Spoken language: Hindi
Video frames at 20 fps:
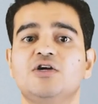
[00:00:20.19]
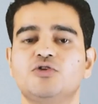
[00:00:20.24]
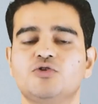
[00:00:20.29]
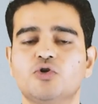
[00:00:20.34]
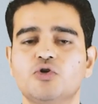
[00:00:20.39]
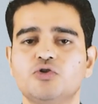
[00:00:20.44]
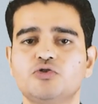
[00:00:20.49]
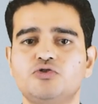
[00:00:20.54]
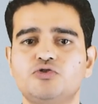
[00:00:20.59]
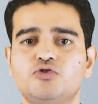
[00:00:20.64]

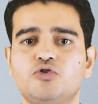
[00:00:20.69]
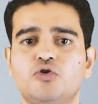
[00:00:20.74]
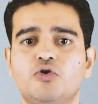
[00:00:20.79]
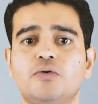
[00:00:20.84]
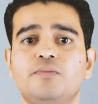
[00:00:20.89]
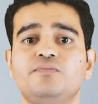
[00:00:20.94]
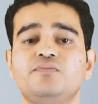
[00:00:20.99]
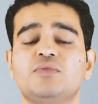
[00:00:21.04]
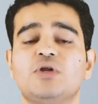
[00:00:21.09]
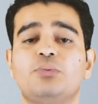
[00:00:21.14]
दोस्तों
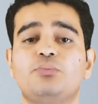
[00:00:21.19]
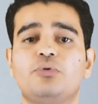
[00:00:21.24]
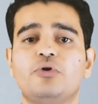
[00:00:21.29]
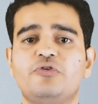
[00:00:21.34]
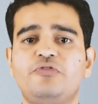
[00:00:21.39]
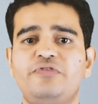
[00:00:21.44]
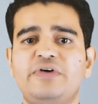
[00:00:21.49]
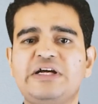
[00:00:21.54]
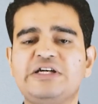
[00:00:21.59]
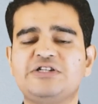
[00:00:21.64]

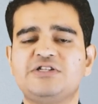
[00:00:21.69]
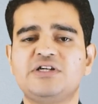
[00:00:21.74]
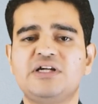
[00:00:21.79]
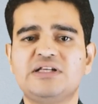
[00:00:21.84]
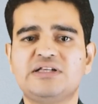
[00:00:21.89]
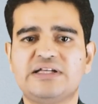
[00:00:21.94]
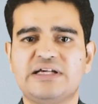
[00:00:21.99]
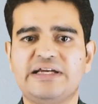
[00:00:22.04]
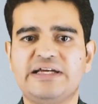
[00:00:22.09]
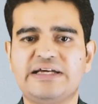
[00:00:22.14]

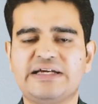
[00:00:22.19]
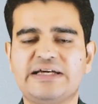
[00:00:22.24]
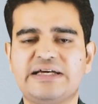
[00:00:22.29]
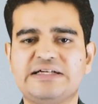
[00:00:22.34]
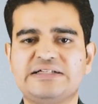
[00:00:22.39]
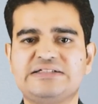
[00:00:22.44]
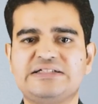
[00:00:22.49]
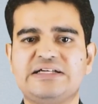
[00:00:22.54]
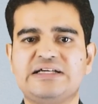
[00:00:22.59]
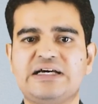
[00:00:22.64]
प्रोफेशनल
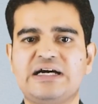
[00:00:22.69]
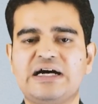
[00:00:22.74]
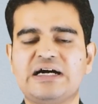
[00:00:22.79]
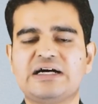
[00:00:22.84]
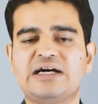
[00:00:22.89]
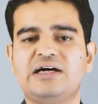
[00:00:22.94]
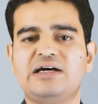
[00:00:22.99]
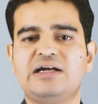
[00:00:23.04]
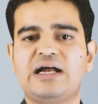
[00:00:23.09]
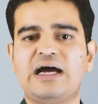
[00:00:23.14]
तरीके से
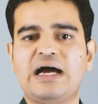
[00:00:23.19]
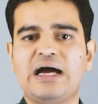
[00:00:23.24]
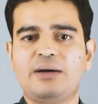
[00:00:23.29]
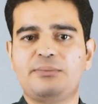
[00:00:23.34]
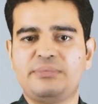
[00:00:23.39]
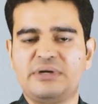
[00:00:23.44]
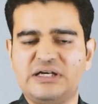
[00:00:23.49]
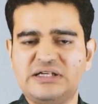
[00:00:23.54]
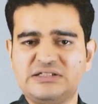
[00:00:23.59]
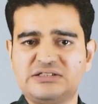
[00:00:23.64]
अगर
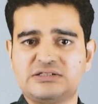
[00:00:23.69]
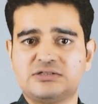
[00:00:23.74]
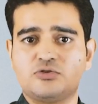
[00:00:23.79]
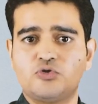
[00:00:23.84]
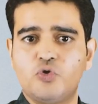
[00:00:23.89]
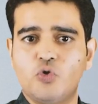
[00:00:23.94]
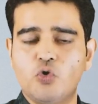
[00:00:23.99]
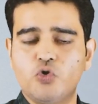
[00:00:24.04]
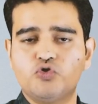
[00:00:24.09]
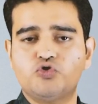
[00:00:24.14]
आप इस
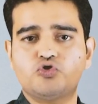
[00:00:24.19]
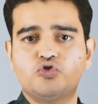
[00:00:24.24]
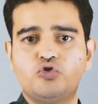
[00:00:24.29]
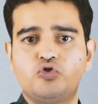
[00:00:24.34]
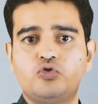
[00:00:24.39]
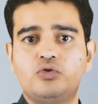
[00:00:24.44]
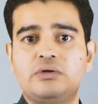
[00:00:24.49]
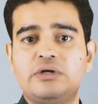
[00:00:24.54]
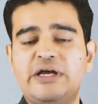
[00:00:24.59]
कोर्स को